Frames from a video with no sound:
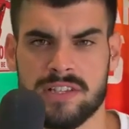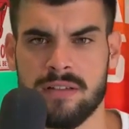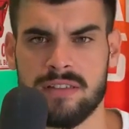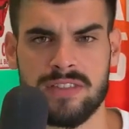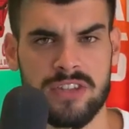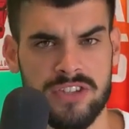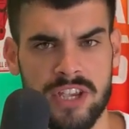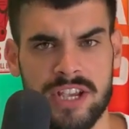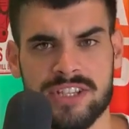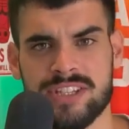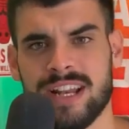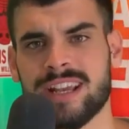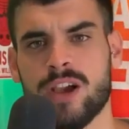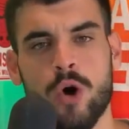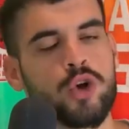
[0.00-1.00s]

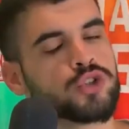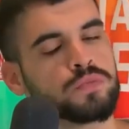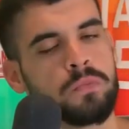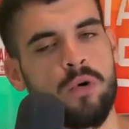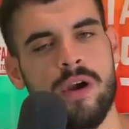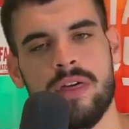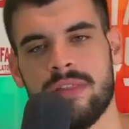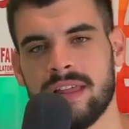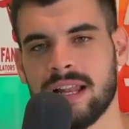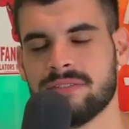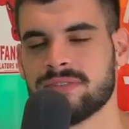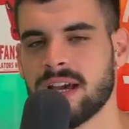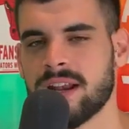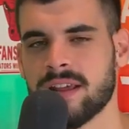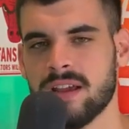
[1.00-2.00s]
76er, que os puedo
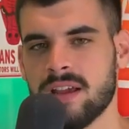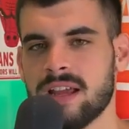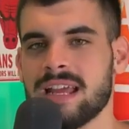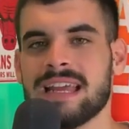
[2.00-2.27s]
adelantar